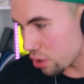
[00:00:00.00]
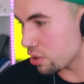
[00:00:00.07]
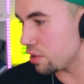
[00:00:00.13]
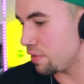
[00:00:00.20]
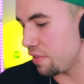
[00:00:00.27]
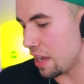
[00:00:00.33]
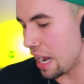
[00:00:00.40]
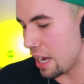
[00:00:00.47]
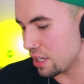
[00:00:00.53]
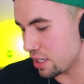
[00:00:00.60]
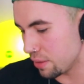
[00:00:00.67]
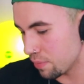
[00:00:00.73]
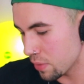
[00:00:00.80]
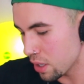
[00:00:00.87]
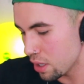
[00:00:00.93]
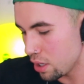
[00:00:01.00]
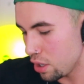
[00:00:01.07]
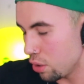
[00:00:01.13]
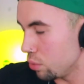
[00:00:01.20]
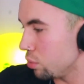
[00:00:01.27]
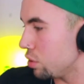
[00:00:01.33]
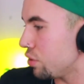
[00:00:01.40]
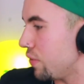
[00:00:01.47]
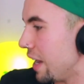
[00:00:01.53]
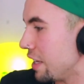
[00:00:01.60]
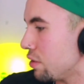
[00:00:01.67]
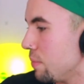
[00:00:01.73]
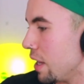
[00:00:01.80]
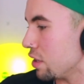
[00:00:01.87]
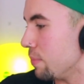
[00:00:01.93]
eu chego de viagem, eu não
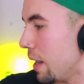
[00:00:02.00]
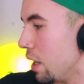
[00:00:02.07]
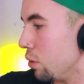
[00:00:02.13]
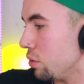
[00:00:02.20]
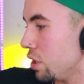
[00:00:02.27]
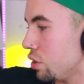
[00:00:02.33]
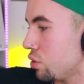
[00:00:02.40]
desfaço minhas malas,